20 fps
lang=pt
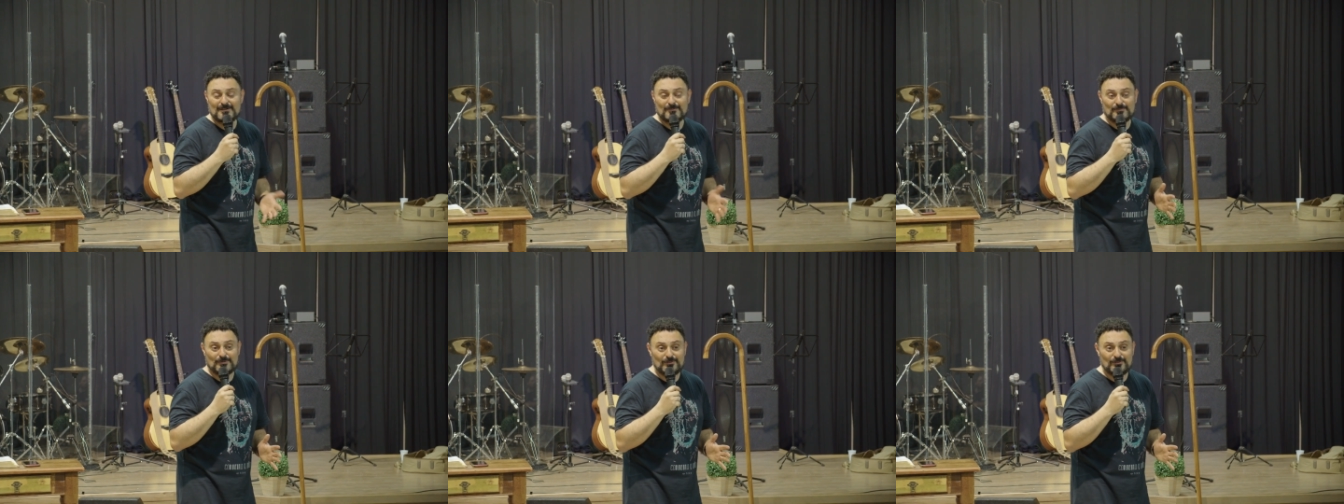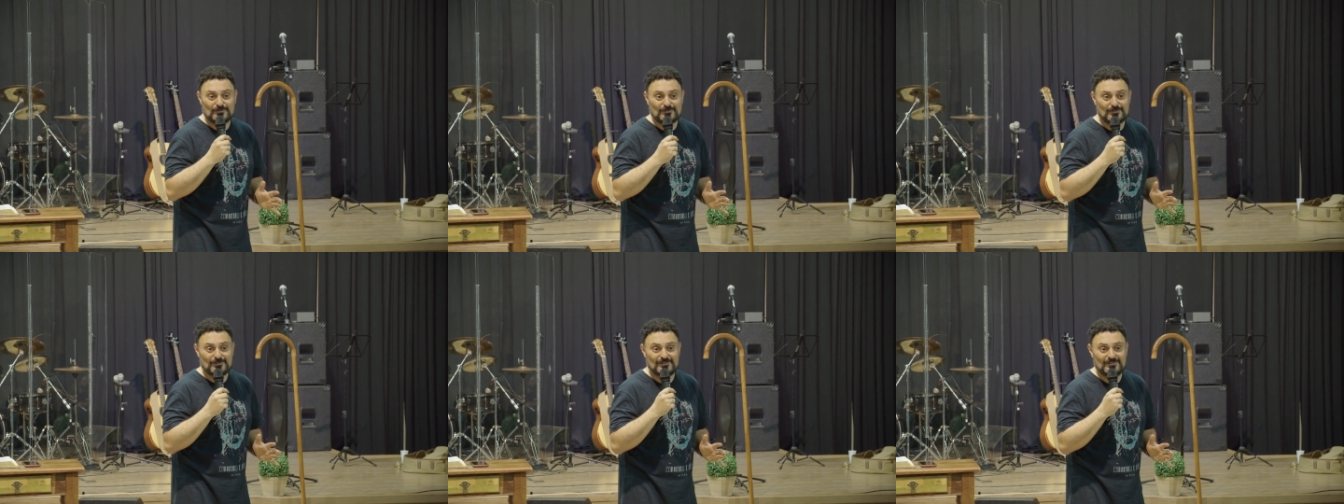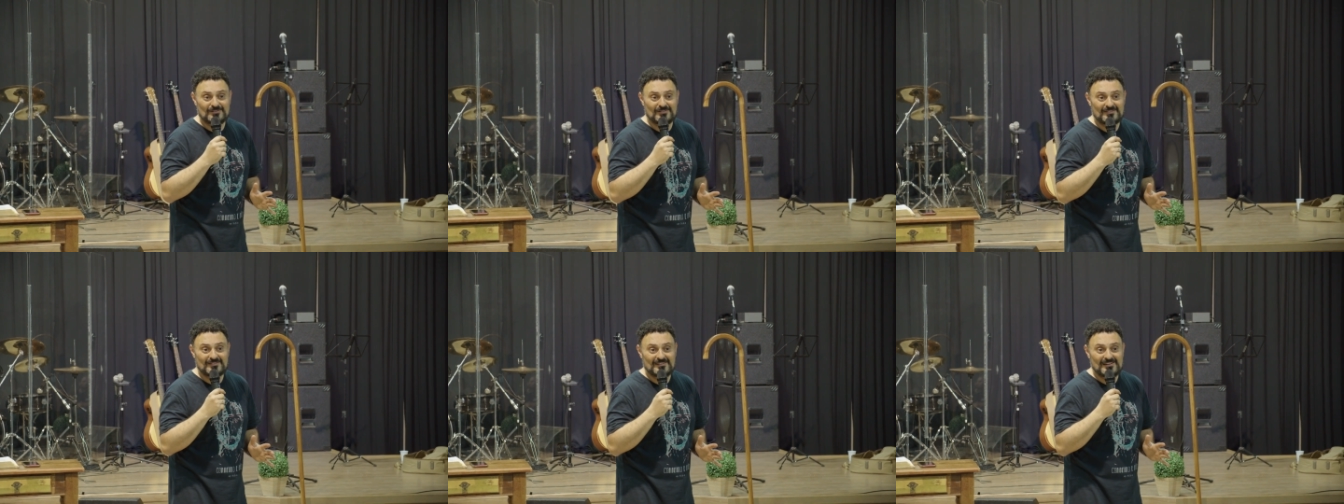Pronto.
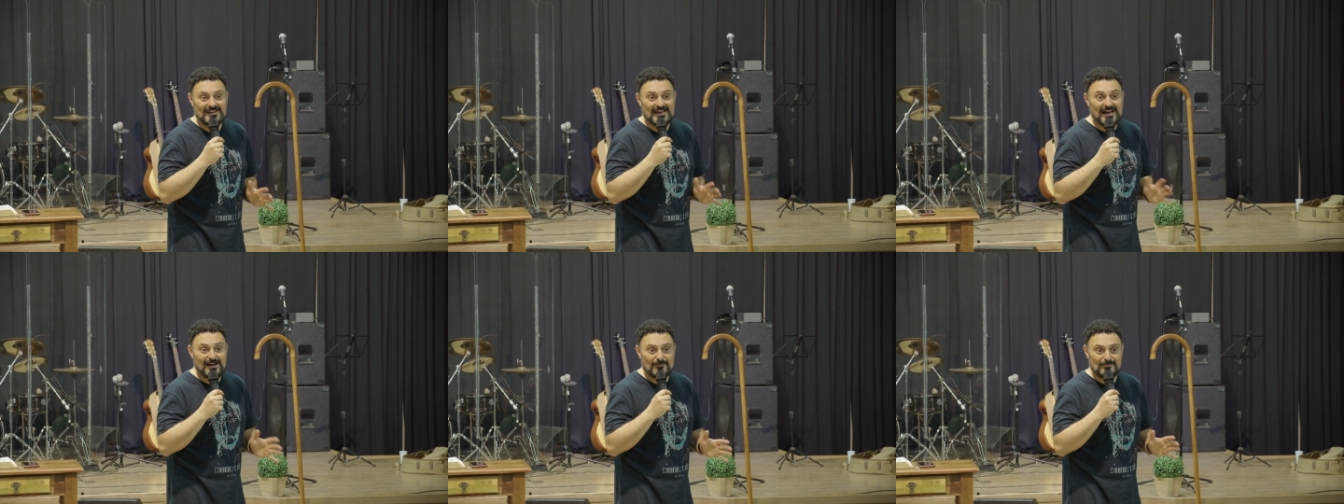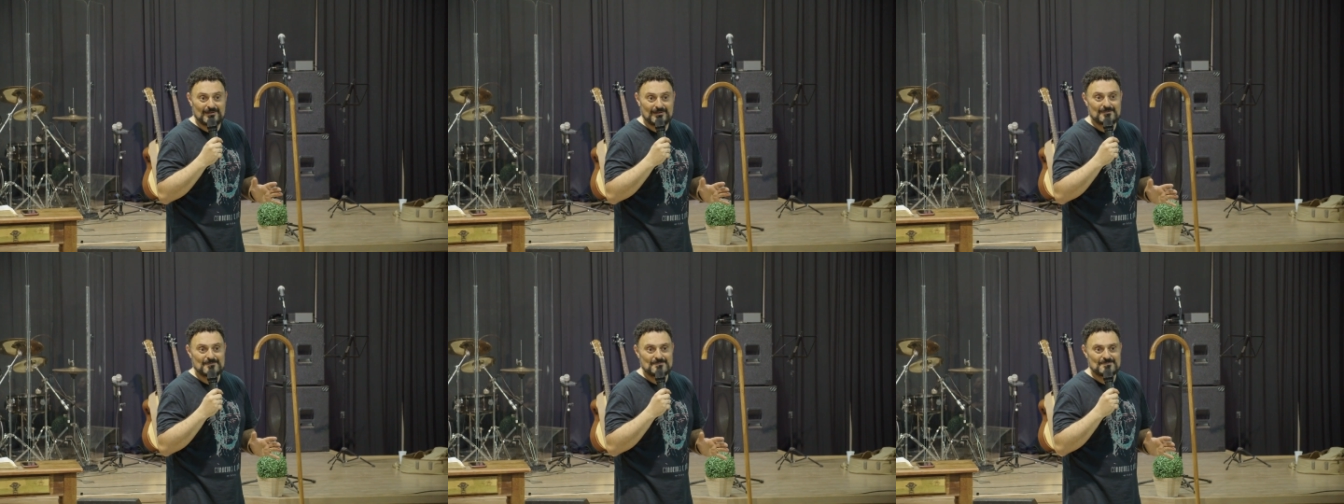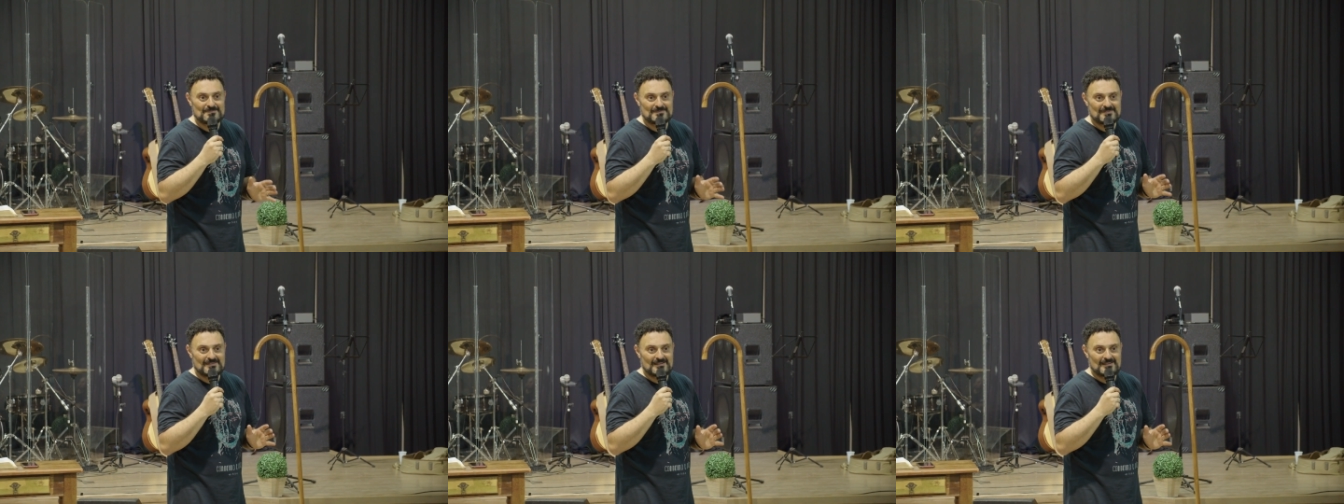Abba
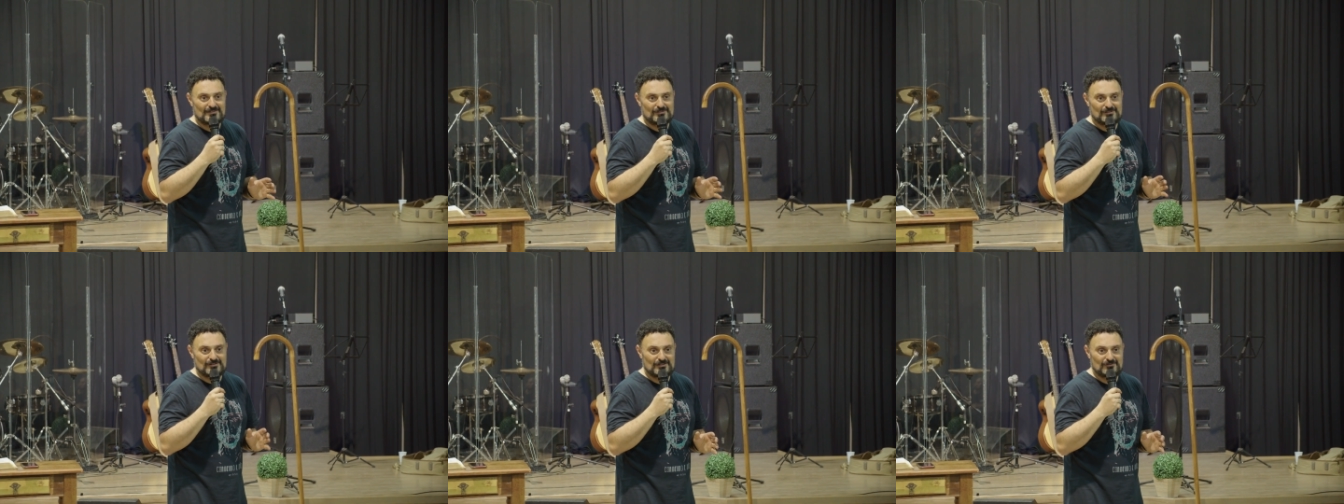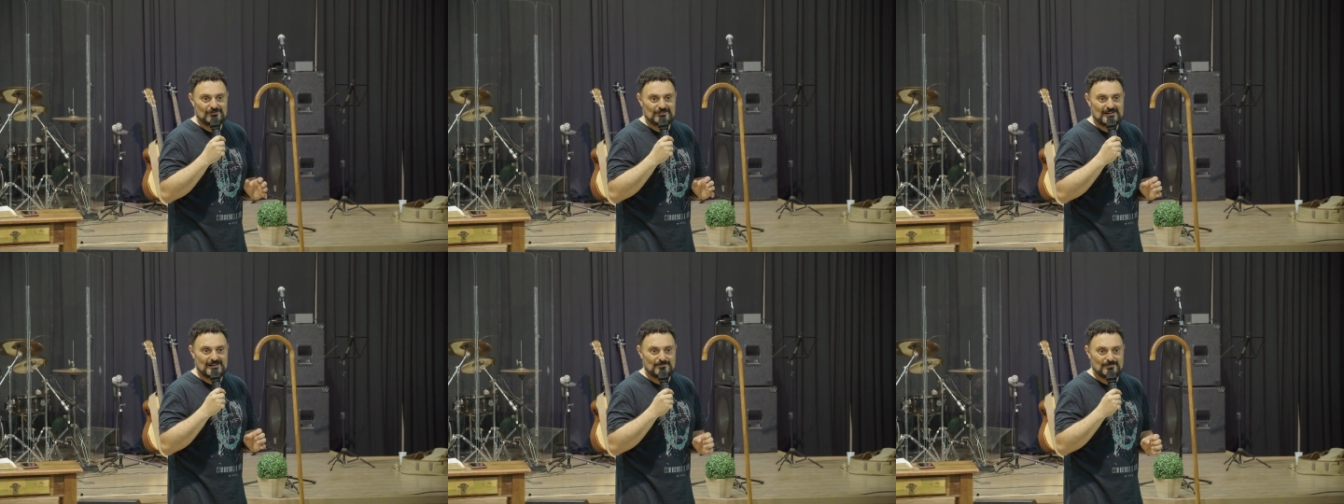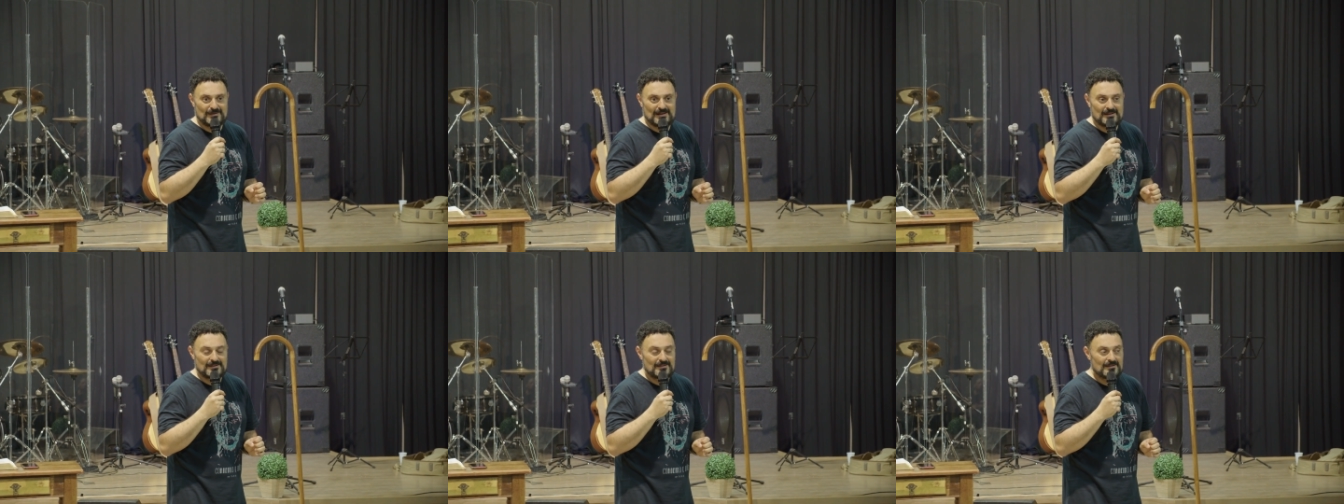significa
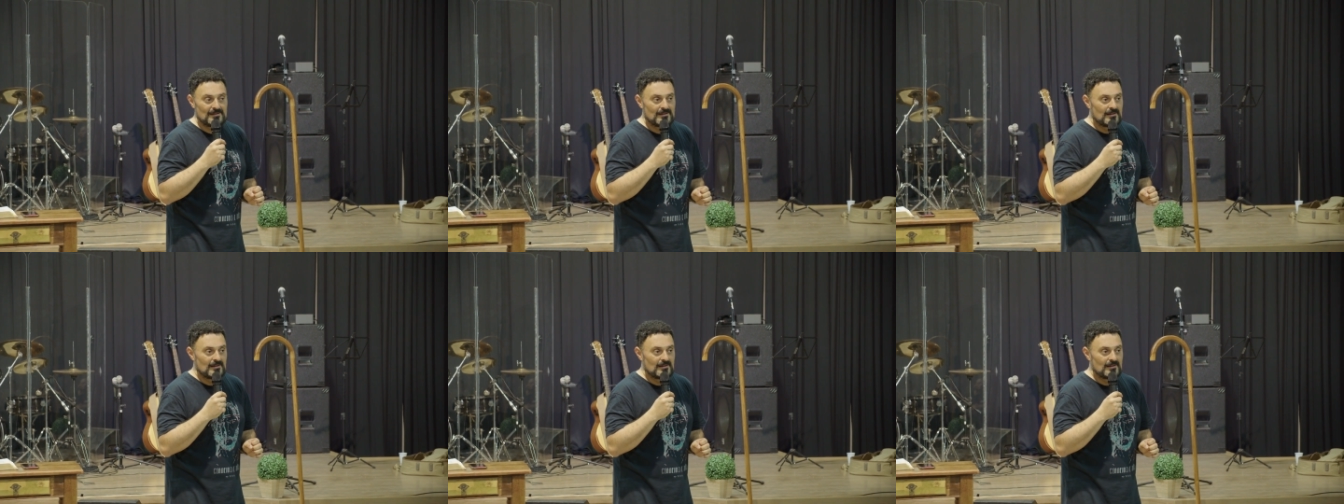pai.